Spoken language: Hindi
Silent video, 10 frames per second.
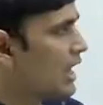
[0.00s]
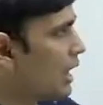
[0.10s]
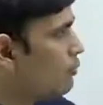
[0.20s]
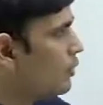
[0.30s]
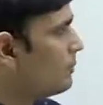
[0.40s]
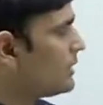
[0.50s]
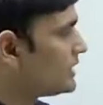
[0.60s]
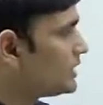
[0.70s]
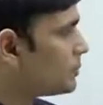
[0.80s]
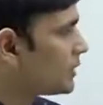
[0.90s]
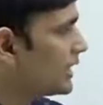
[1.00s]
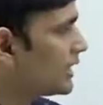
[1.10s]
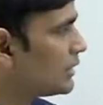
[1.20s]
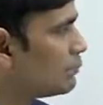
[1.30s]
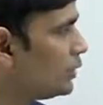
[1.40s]
अब वो हमें किस प्रकार
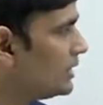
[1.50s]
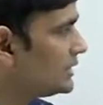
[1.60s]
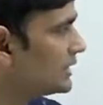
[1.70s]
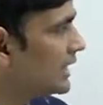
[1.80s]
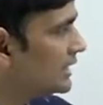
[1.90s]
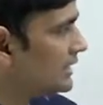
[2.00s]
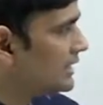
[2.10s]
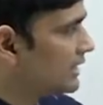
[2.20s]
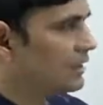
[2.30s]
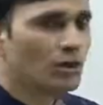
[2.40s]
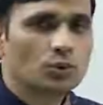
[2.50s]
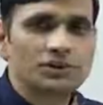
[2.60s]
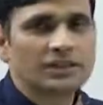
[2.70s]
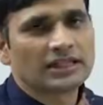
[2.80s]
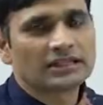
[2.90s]
के मूल्य सिखाती हैं
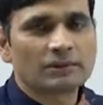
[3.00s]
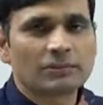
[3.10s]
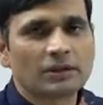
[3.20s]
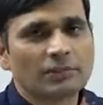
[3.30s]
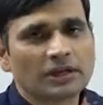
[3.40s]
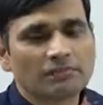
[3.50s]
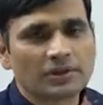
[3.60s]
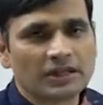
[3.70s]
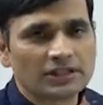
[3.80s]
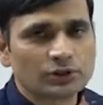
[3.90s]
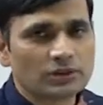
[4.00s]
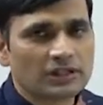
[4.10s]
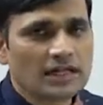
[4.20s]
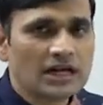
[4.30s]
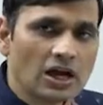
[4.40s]
उसी के आधार पर हमारा विकास
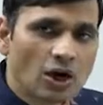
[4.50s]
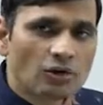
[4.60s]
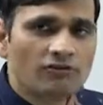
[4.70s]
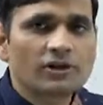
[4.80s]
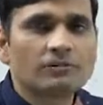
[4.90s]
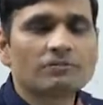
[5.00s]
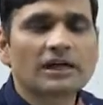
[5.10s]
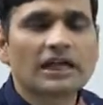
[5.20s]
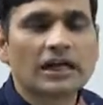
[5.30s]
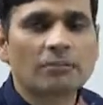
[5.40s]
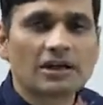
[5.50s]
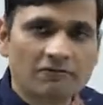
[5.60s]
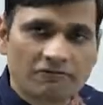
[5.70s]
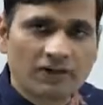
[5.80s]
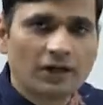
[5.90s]
होता है और फिर हम मैदान में या
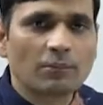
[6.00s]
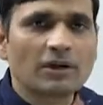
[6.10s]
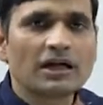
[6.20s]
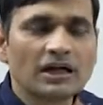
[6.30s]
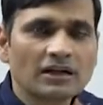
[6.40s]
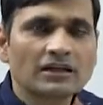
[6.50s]
फील्ड में या